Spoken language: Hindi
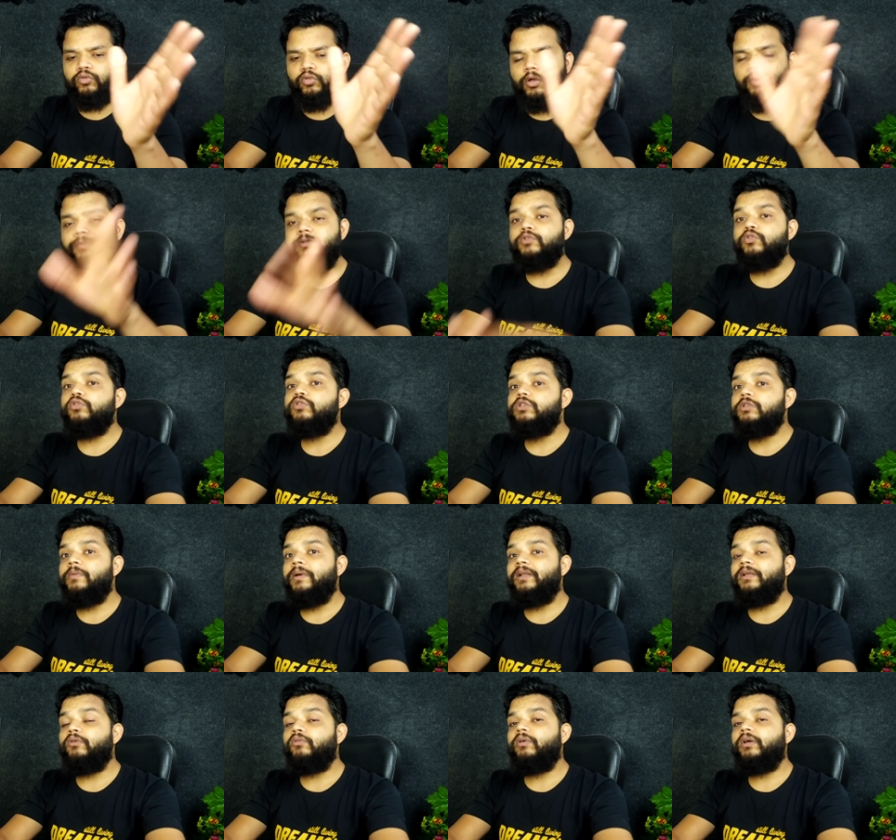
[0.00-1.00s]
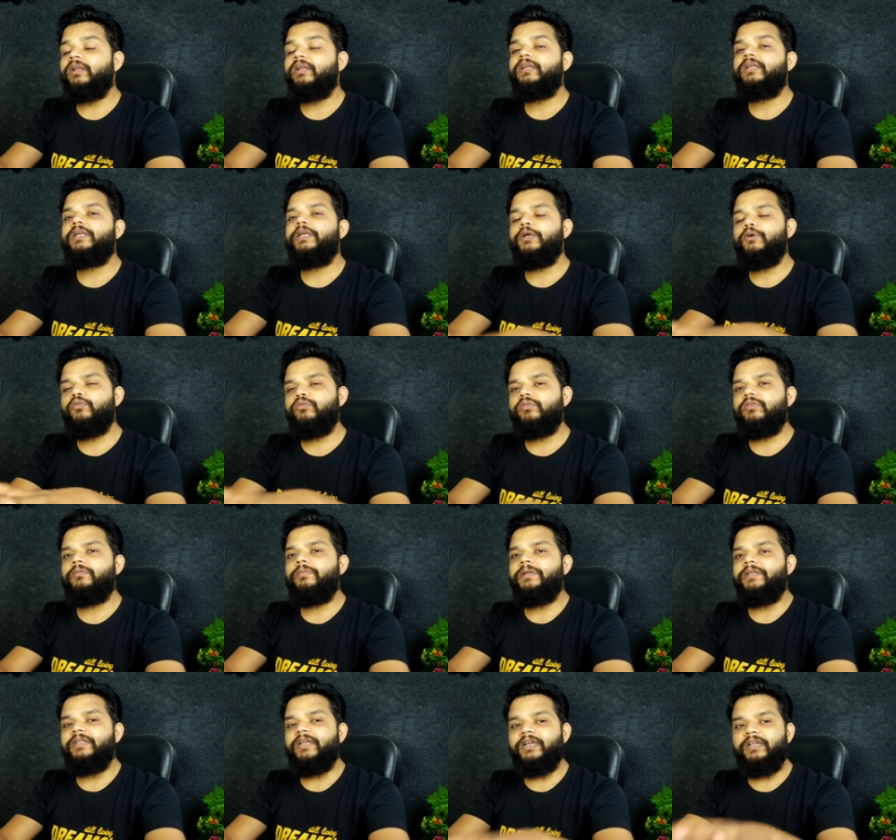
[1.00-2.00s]
तो हम इसको इस्तेमाल क्यों करें क्योंकि
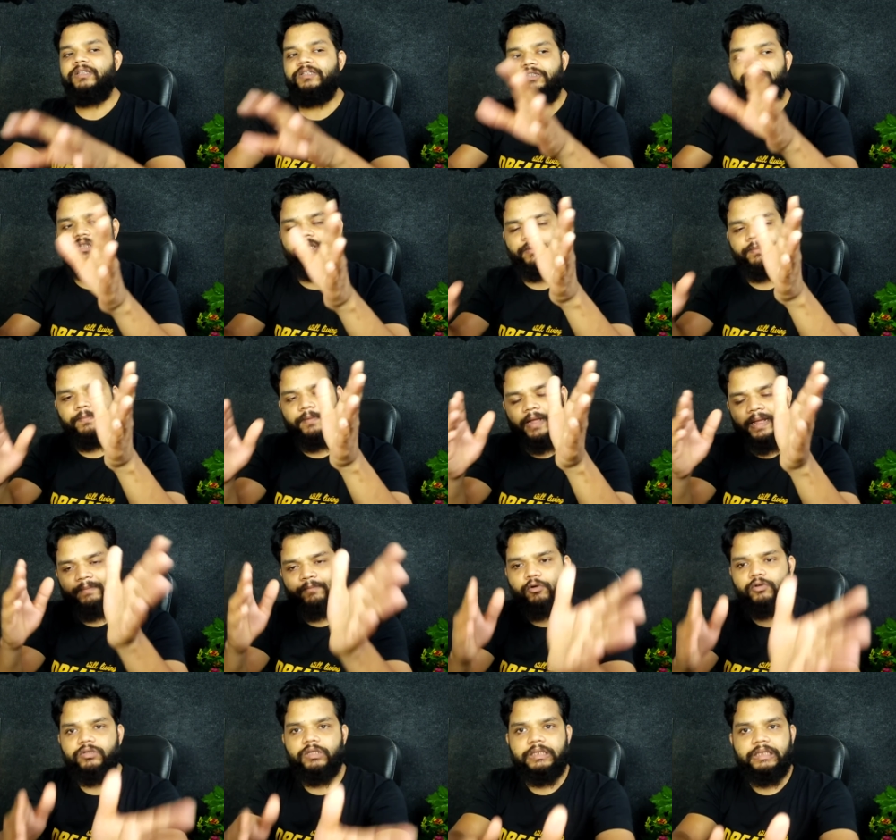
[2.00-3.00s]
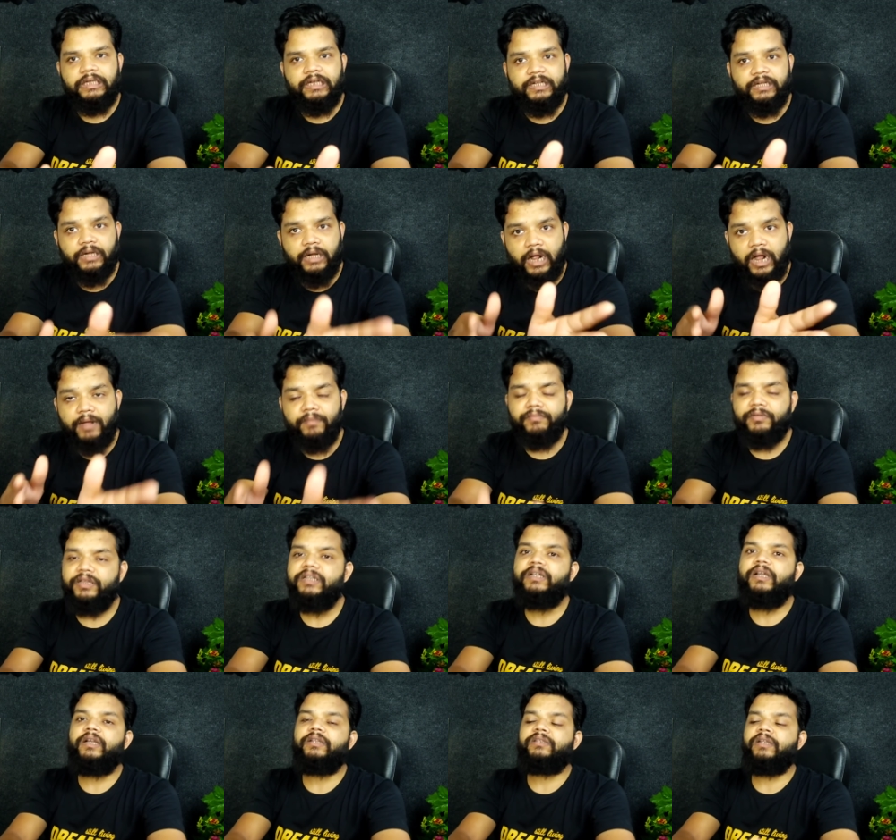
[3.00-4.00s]
भैया जब एमोक्सिसिलिन काम
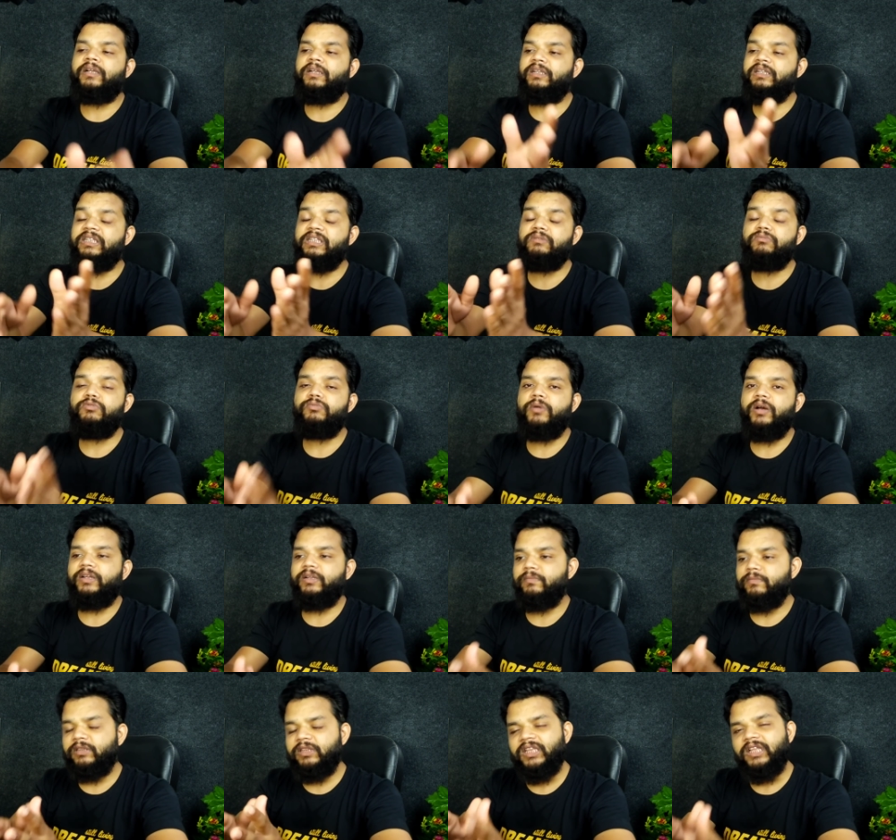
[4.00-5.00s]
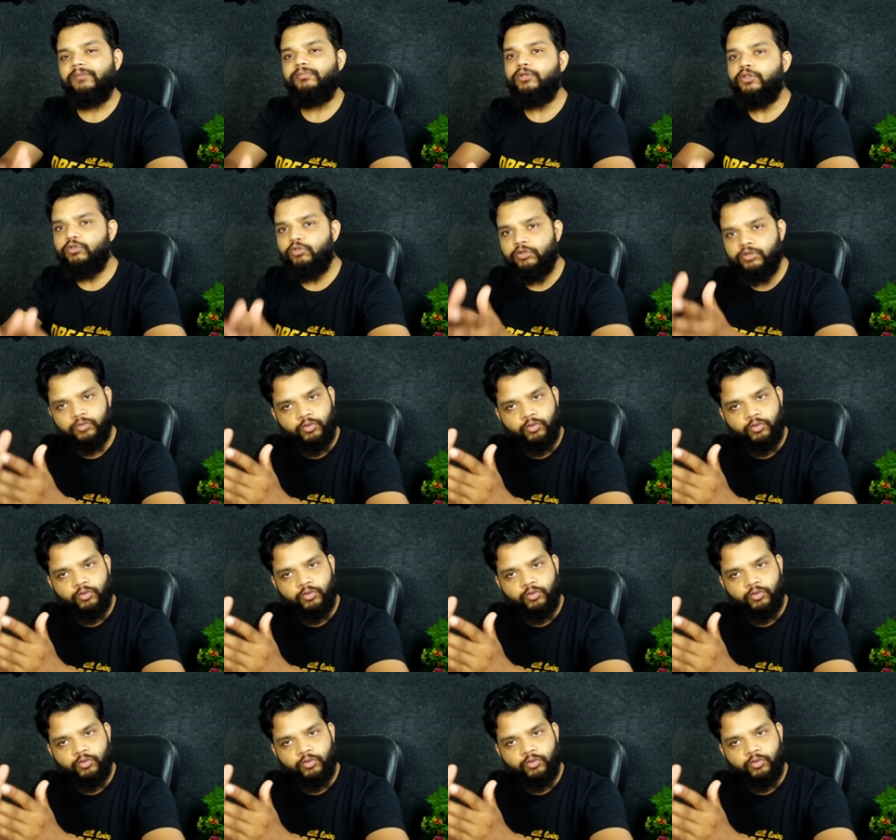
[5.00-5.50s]
नहीं करता किसी बीमारी में तभी तो